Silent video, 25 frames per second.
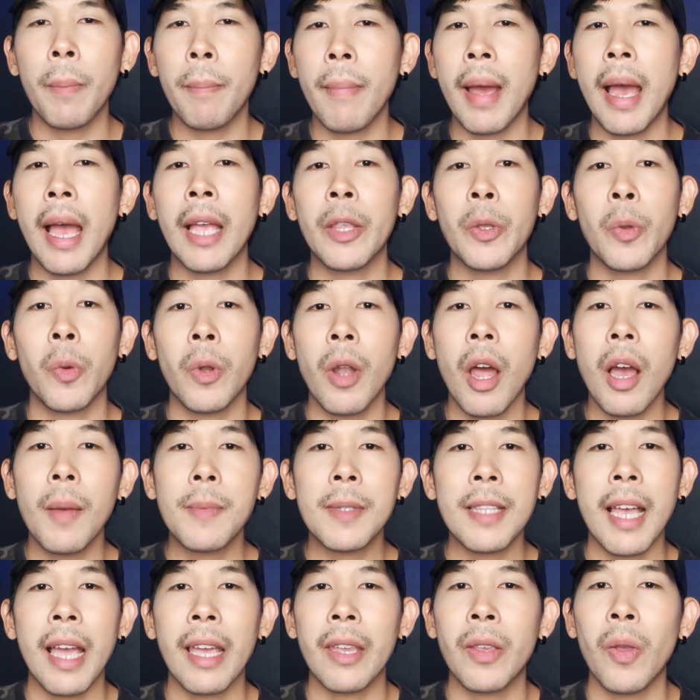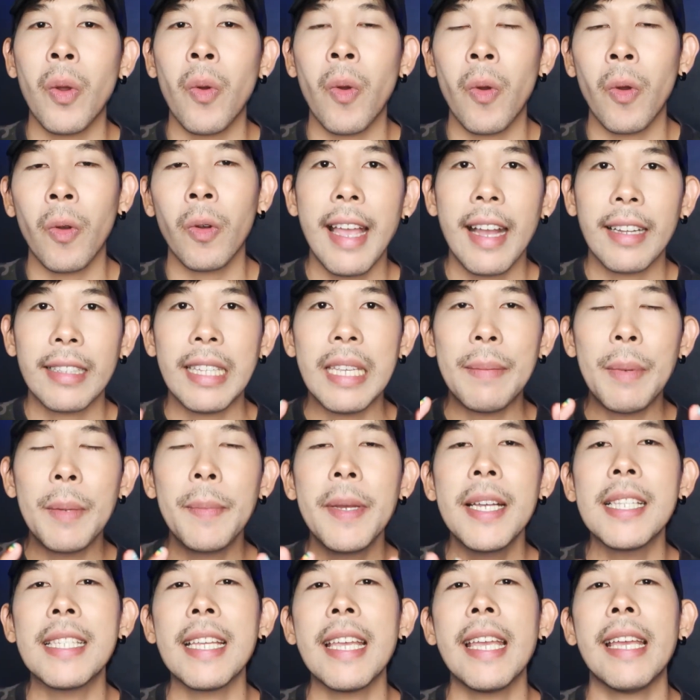วนมาอยู่รอบสายโยงอย่างที่
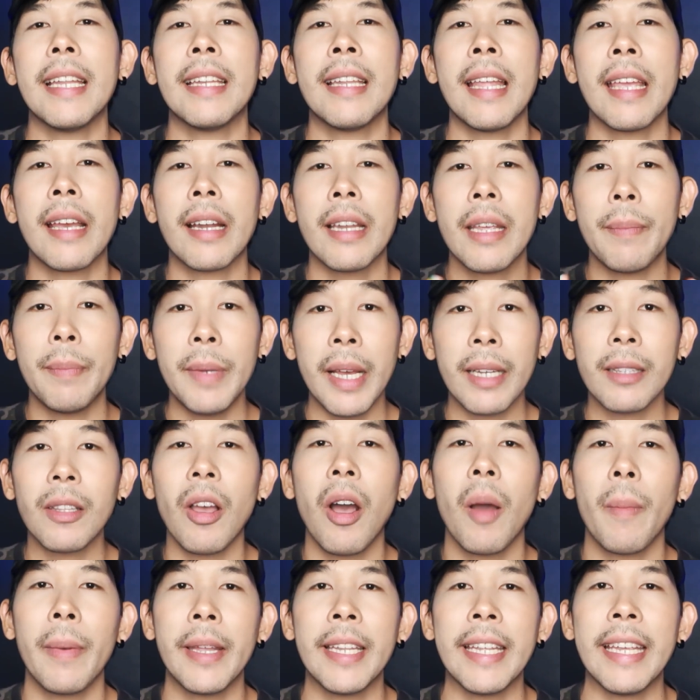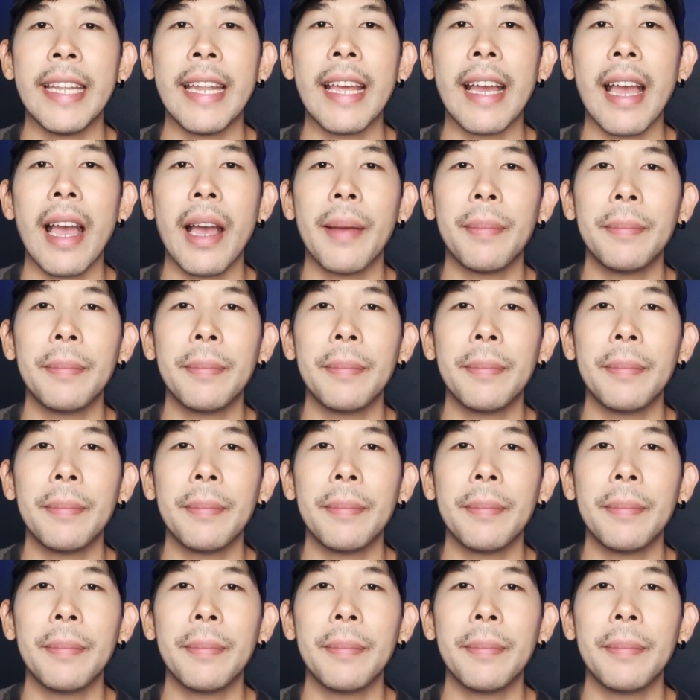เพื่อนๆ จะเห็นในคลิปดังต่อไปนี้นะค